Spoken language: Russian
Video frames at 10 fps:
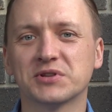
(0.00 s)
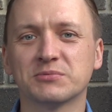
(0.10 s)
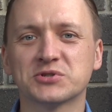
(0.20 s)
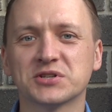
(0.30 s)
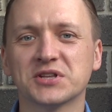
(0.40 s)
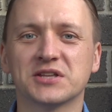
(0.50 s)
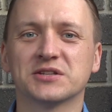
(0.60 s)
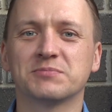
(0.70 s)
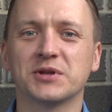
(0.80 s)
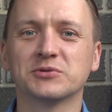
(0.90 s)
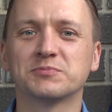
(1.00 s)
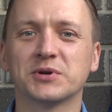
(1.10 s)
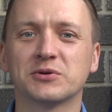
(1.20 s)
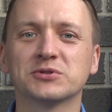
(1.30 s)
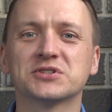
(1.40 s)
потому что на этот период
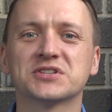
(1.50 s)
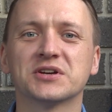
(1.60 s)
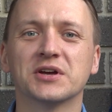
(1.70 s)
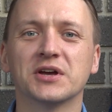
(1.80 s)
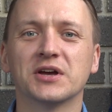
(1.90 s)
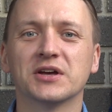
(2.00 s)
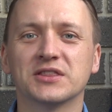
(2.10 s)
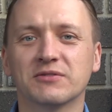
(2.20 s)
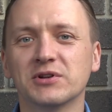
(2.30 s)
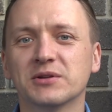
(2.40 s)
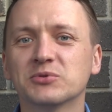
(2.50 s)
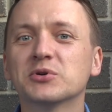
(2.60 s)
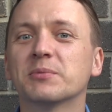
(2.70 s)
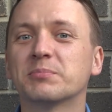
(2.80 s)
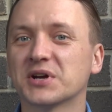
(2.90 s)
приходится довольно
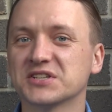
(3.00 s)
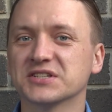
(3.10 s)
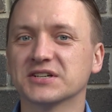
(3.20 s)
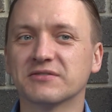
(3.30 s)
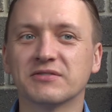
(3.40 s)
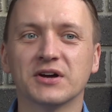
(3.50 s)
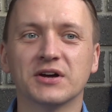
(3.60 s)
много праздников –